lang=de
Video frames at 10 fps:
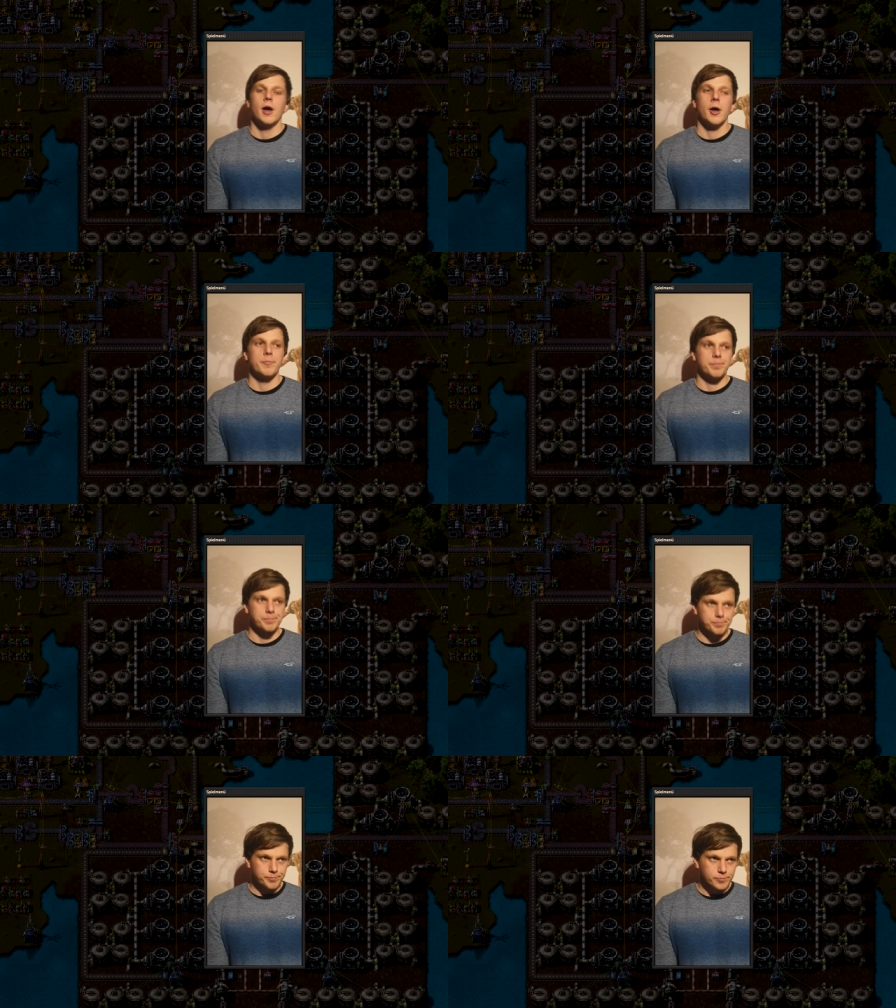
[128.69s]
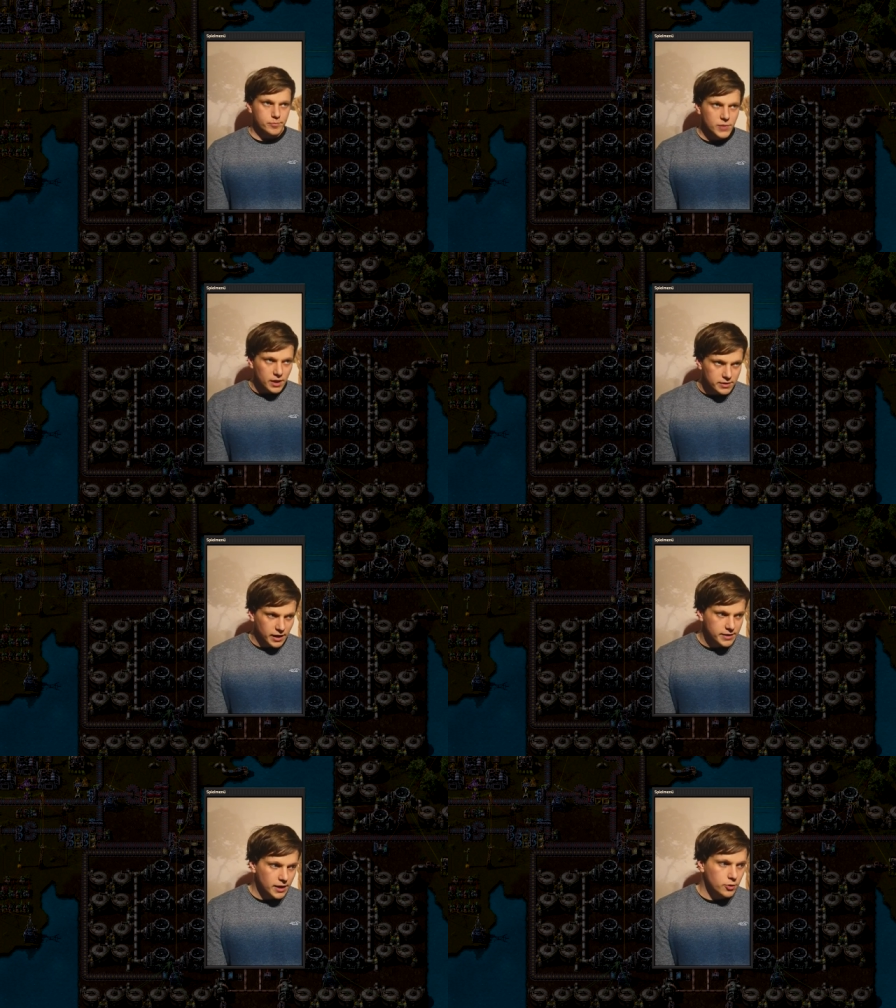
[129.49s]
Ähm,
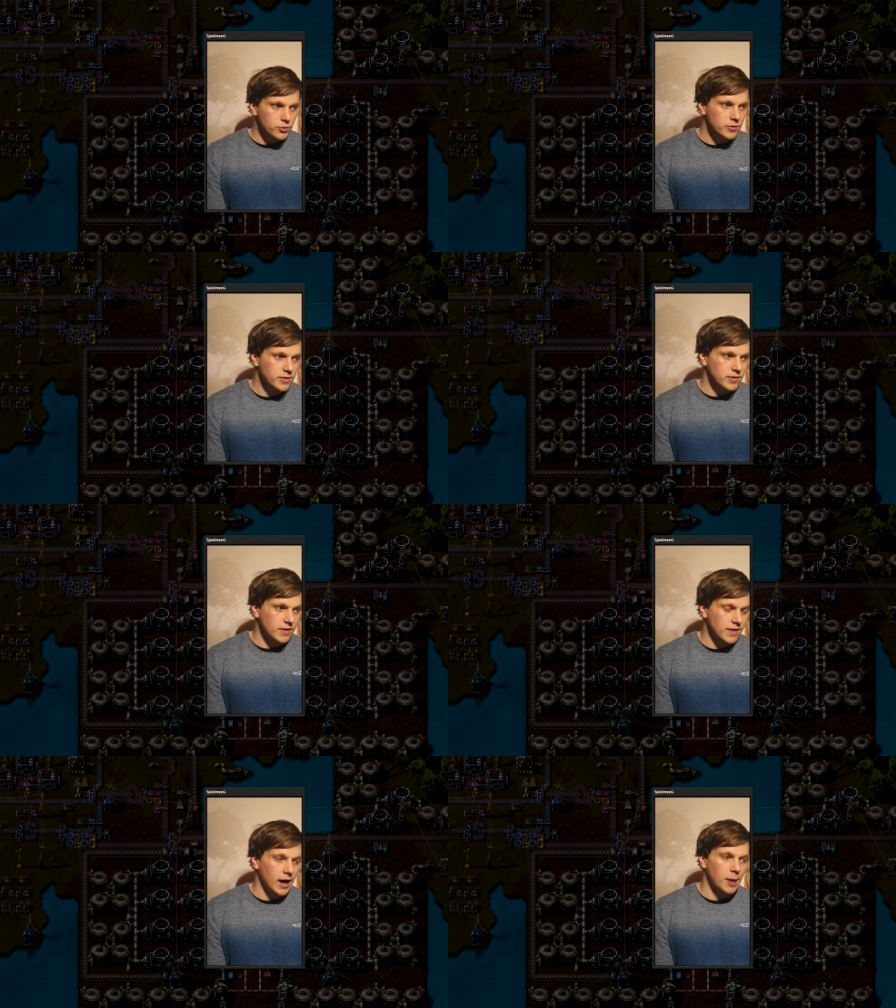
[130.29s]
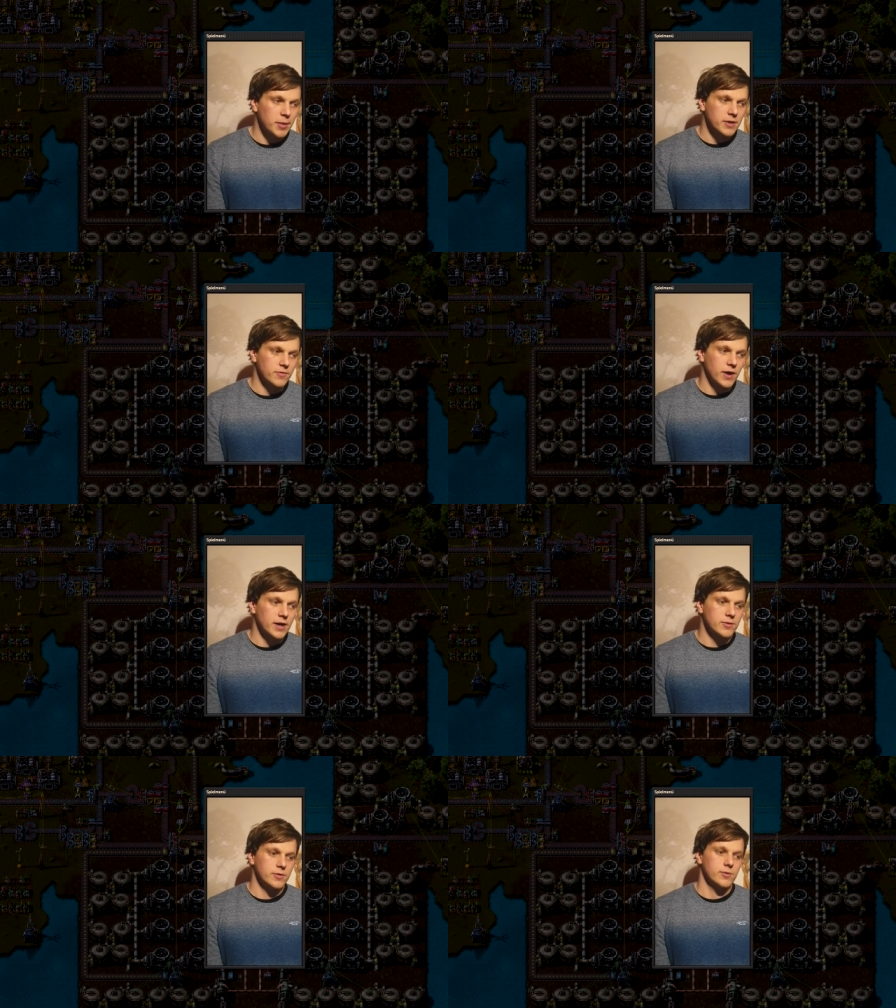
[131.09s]
der Hintergrund dieser Arbeit
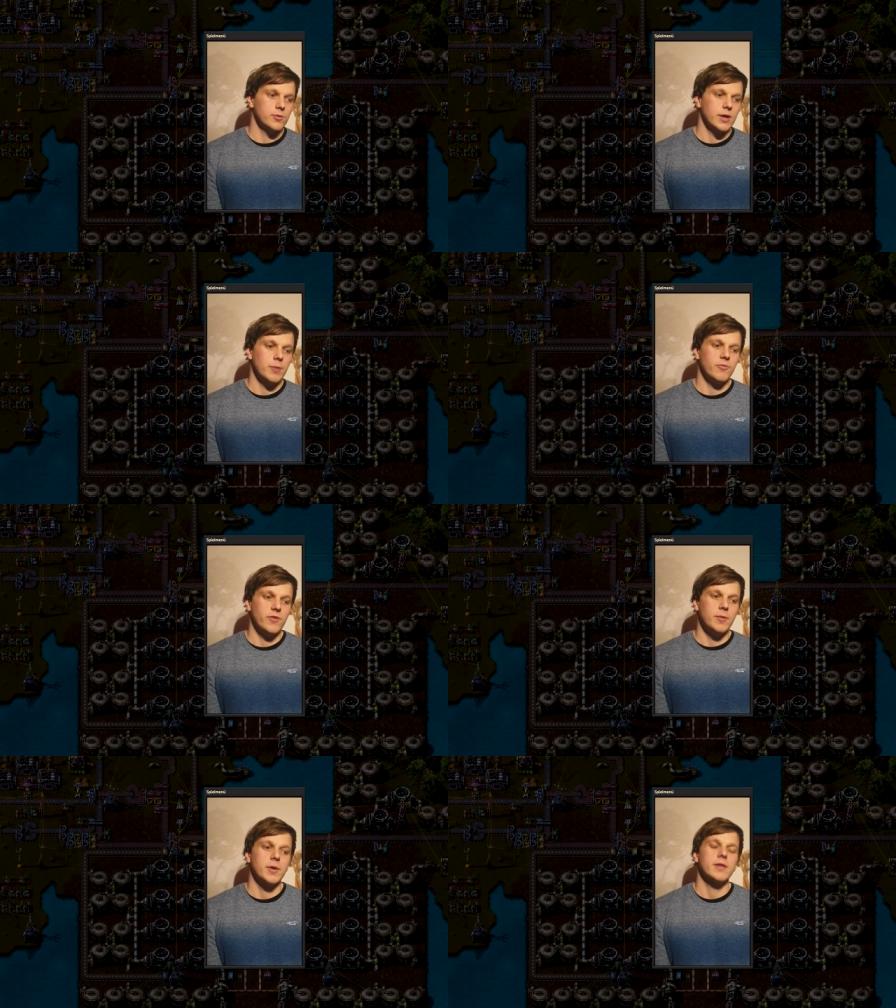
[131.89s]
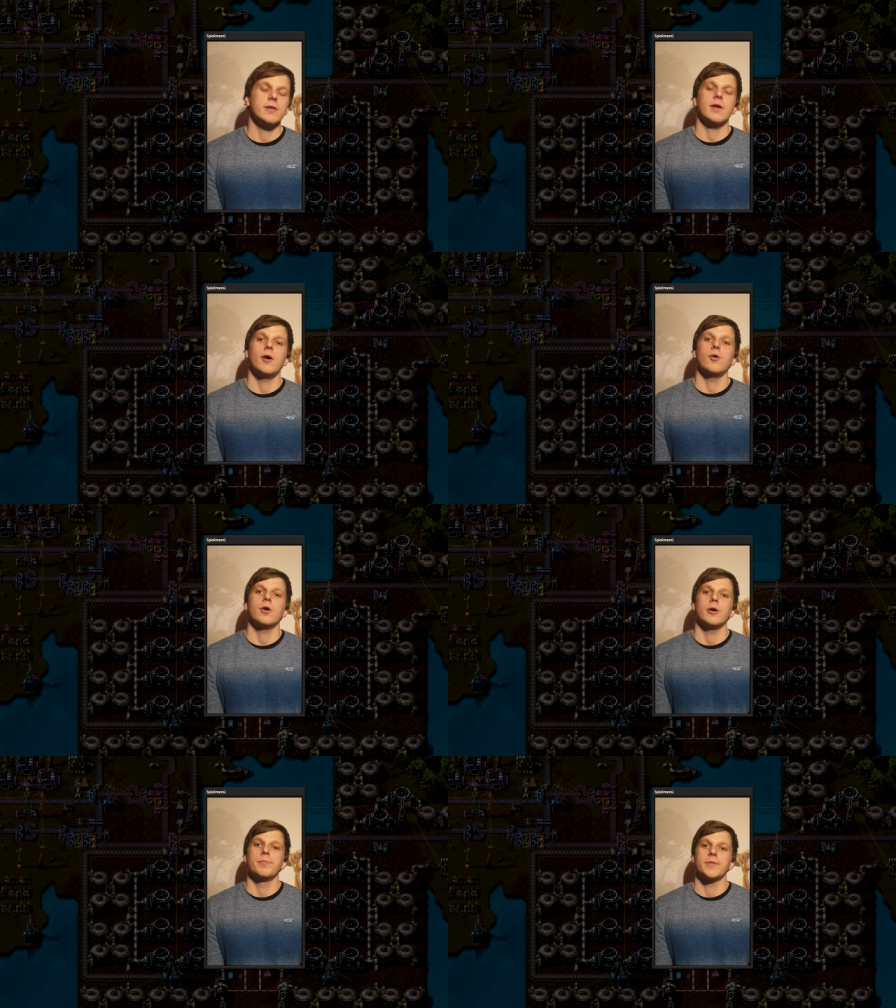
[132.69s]
war nun eben, wie man
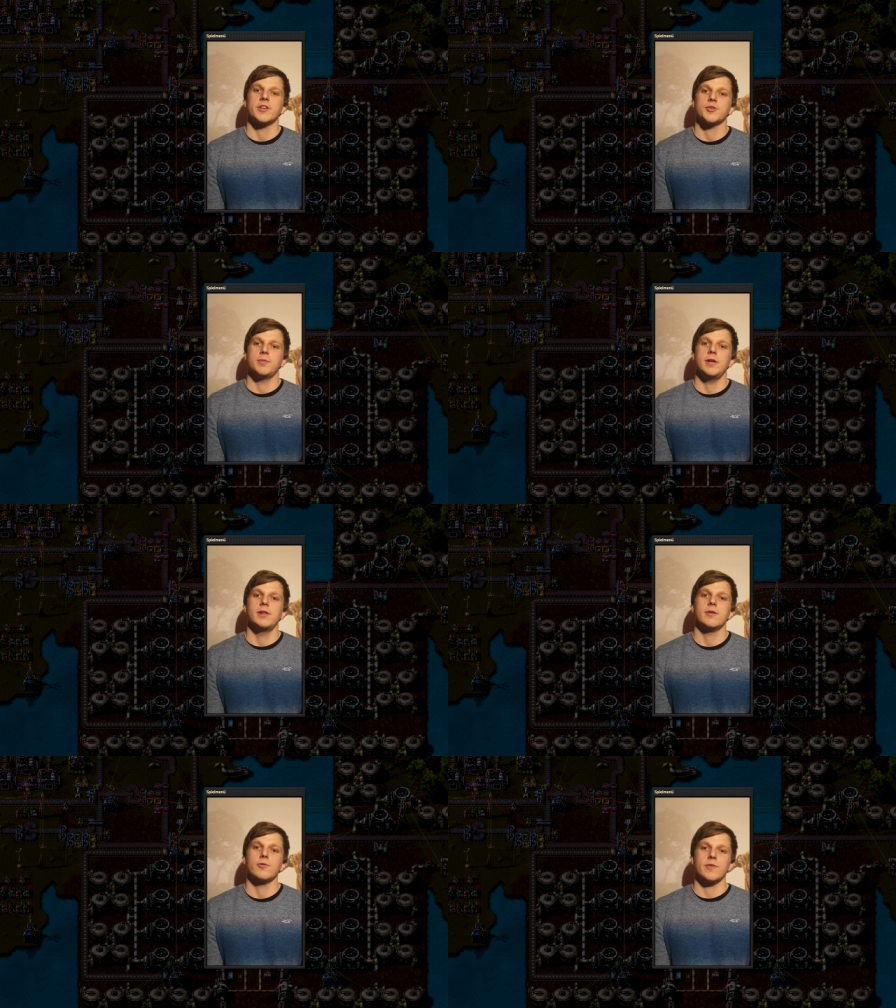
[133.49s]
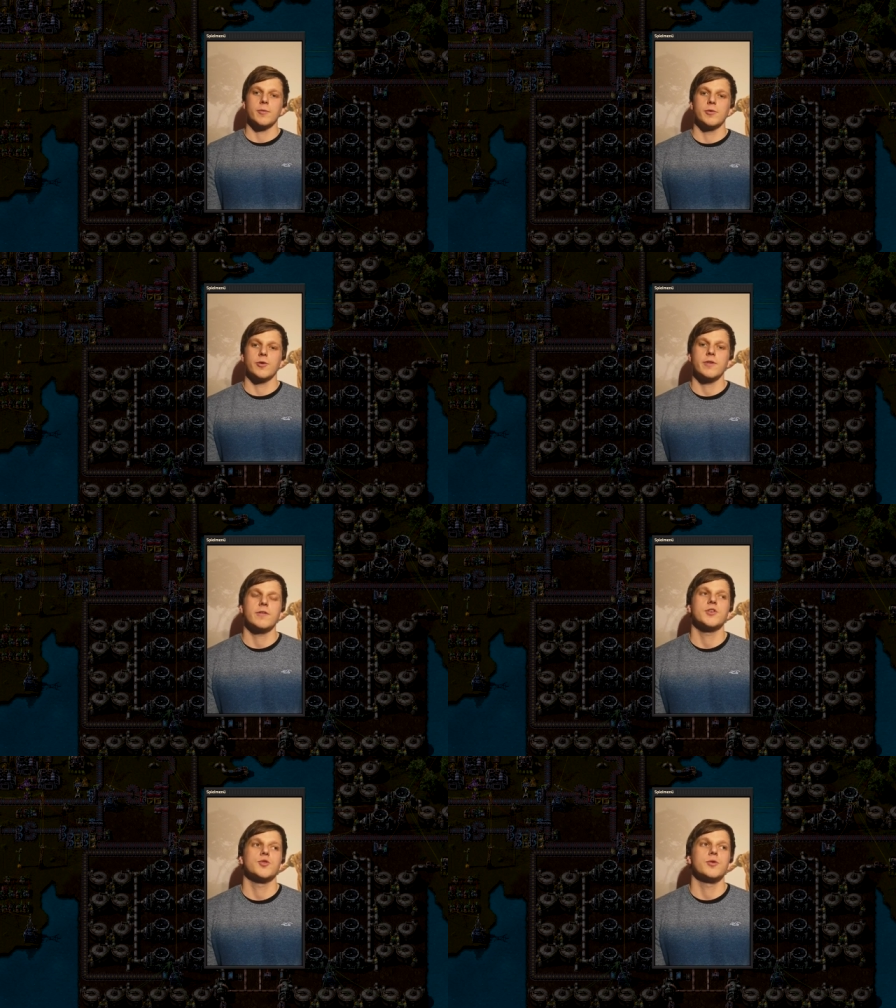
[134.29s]
auch ähm, das Spiel in unserem
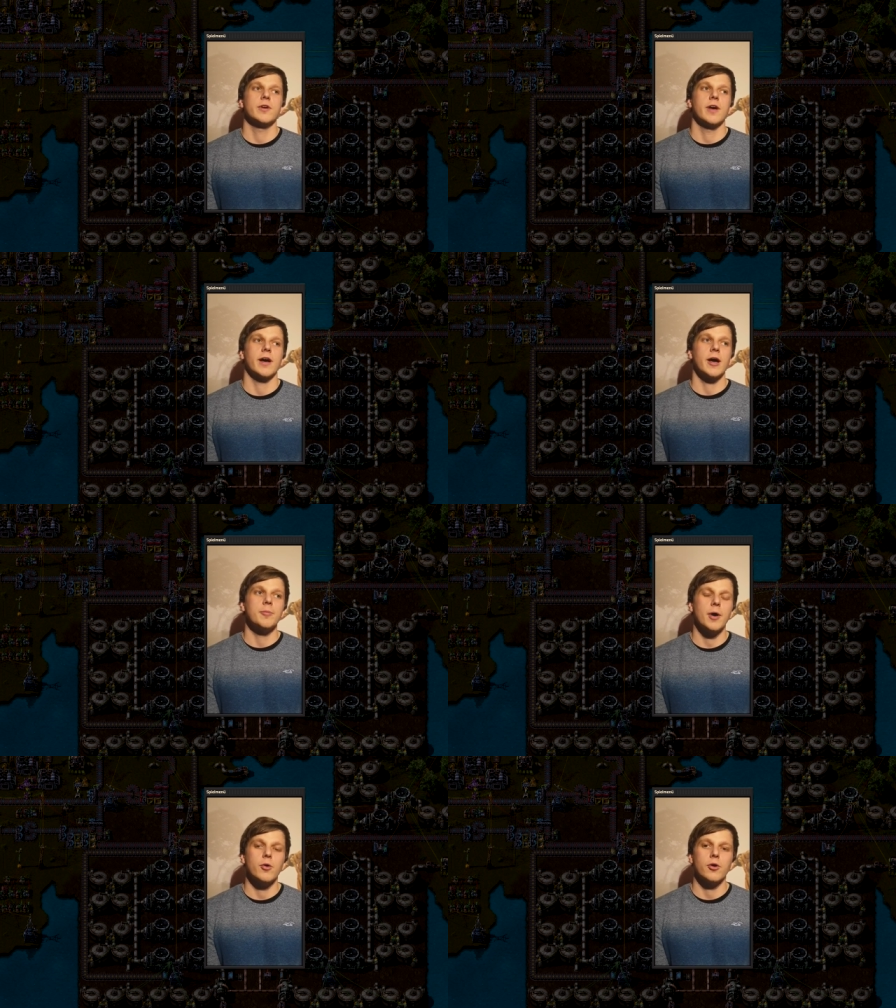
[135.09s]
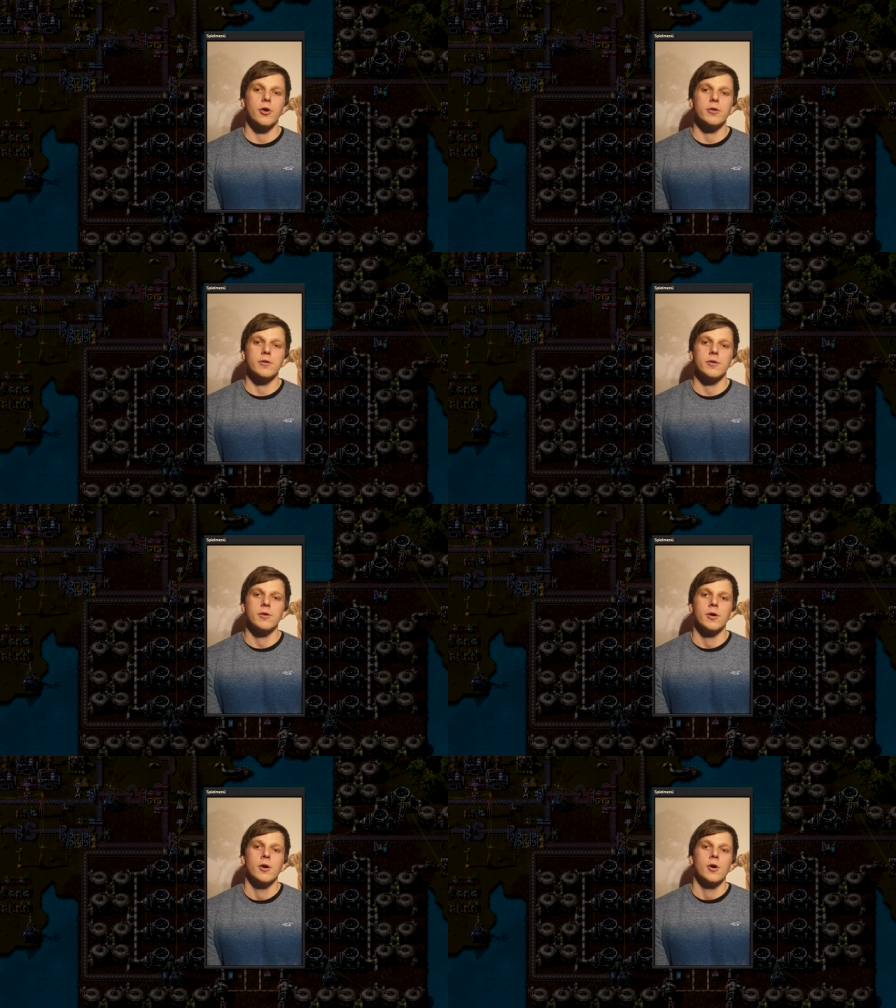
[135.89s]
Logistikstudiengang einbauen
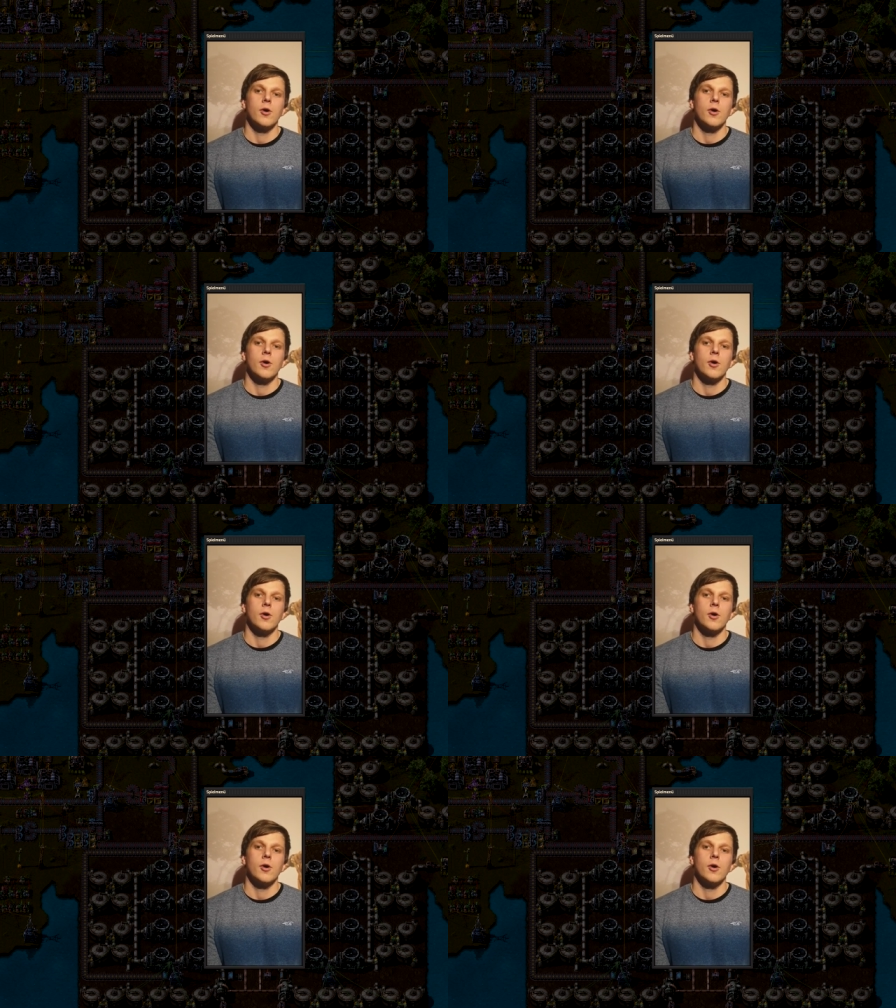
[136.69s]
könnte